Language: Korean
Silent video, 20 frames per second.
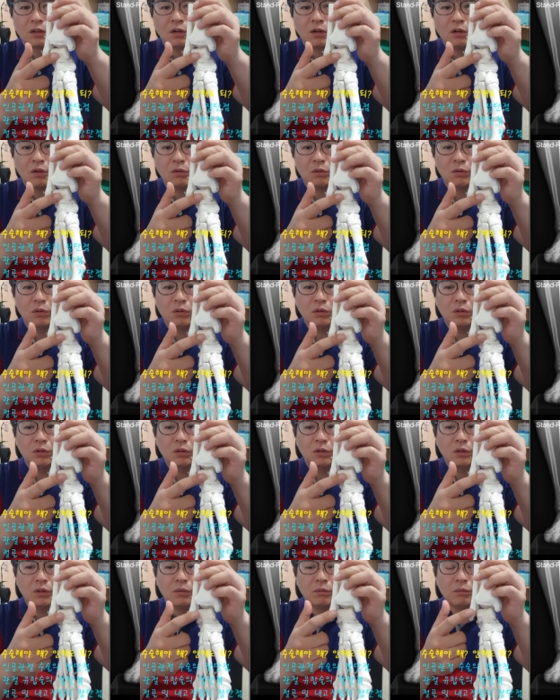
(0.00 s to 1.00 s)

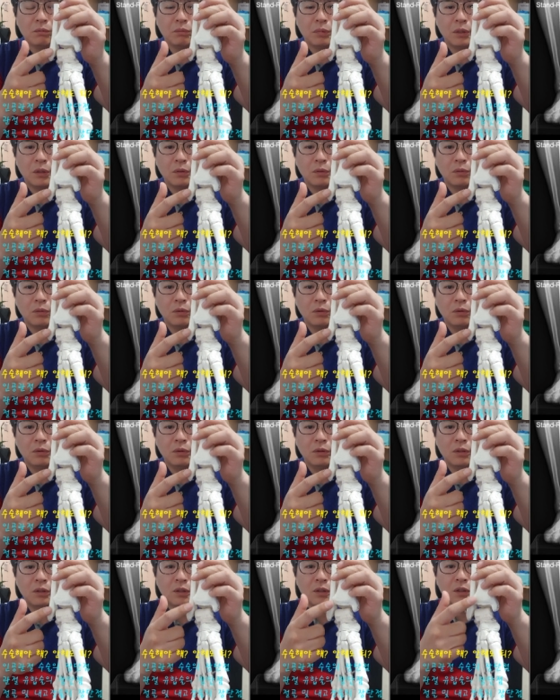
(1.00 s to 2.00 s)
거골,
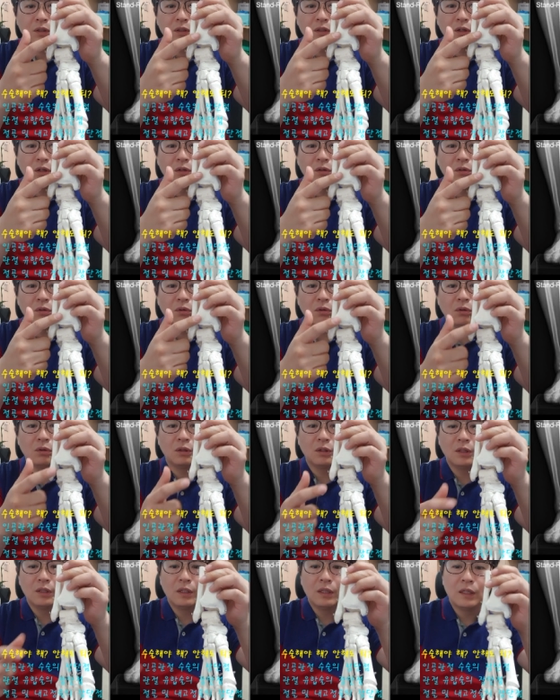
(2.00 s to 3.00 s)
비골, 경골
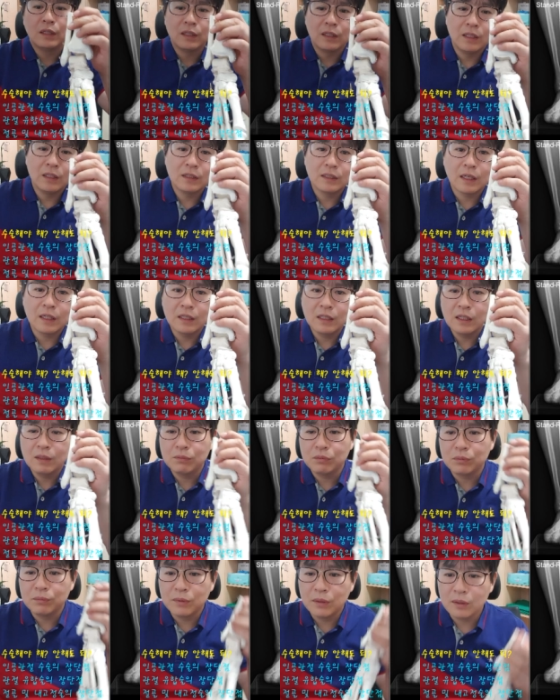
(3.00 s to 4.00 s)
이
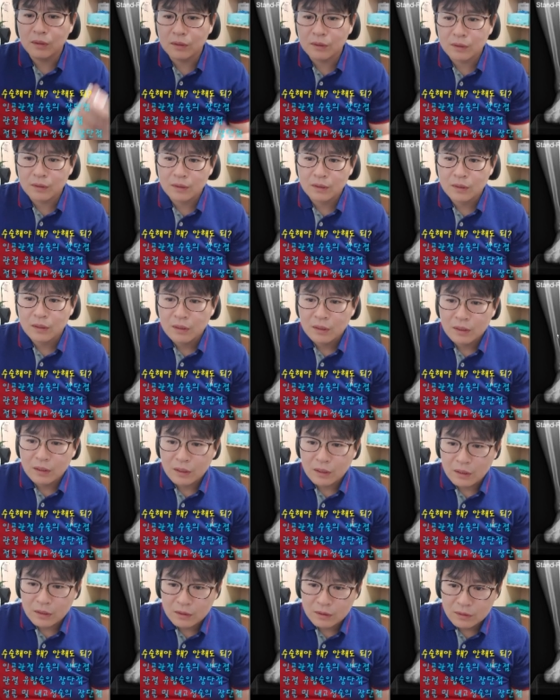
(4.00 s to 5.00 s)
사이에 보면
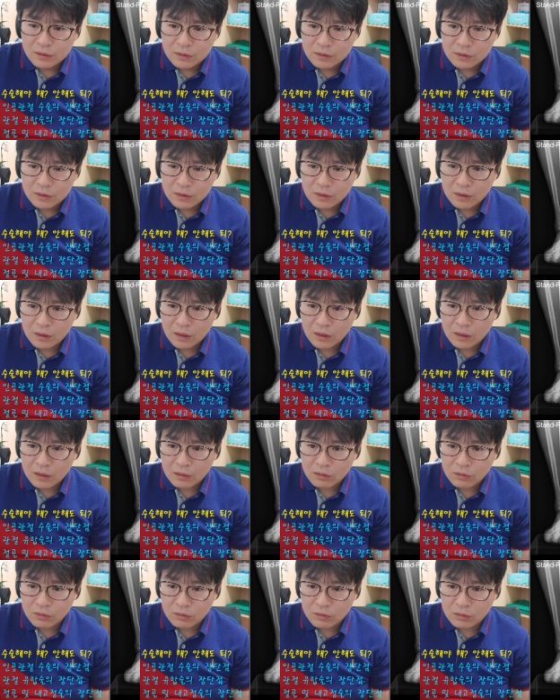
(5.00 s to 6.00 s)

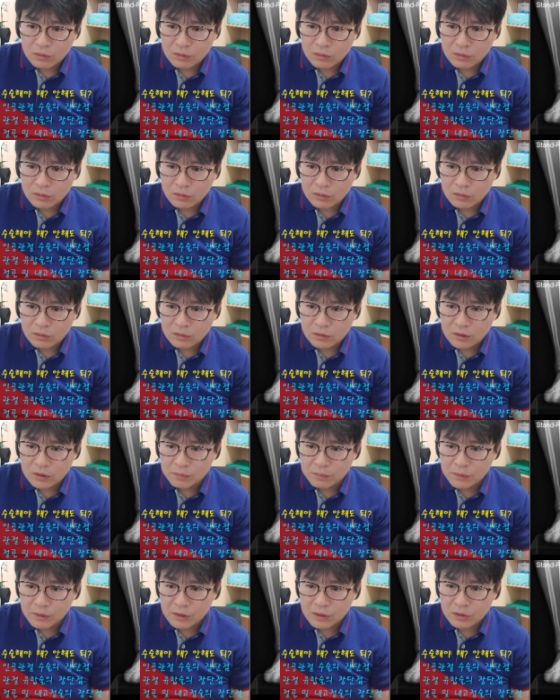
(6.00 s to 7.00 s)
이렇게
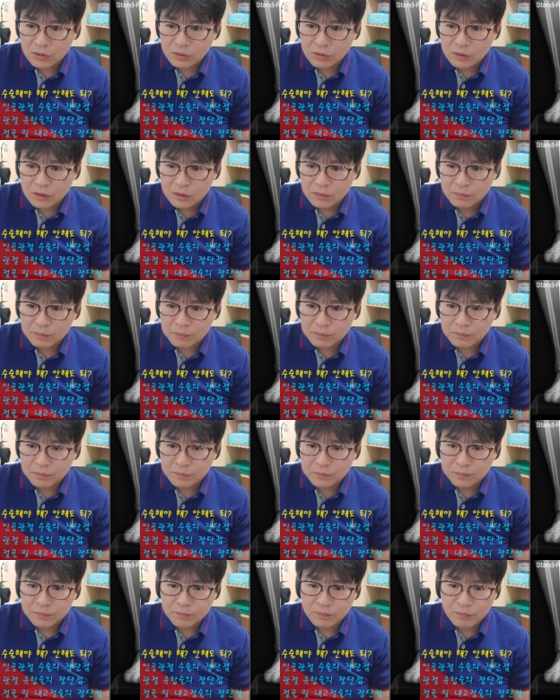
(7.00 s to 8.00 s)
틈이 있죠. 틈
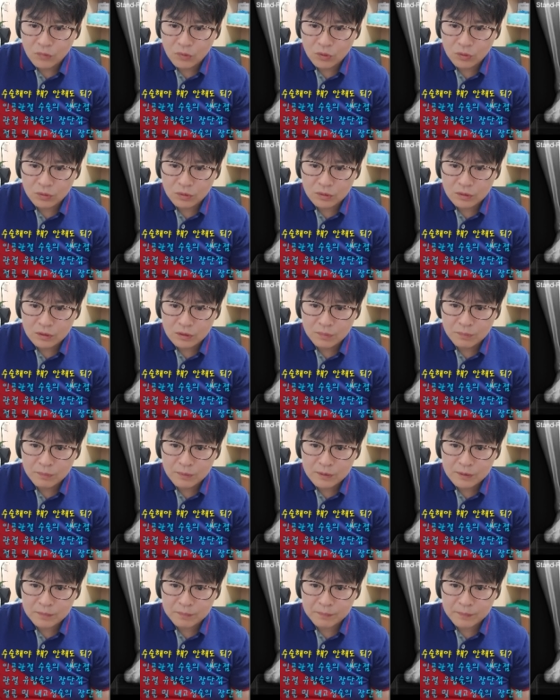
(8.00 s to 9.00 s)
여기 틈이
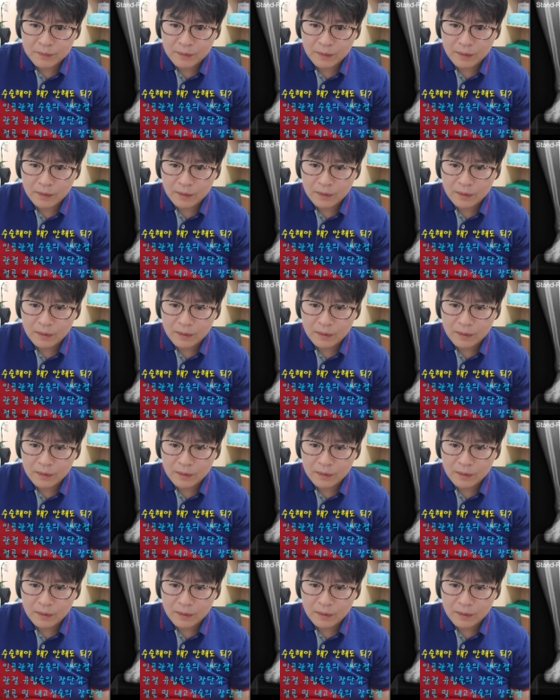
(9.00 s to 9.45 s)
있습니다.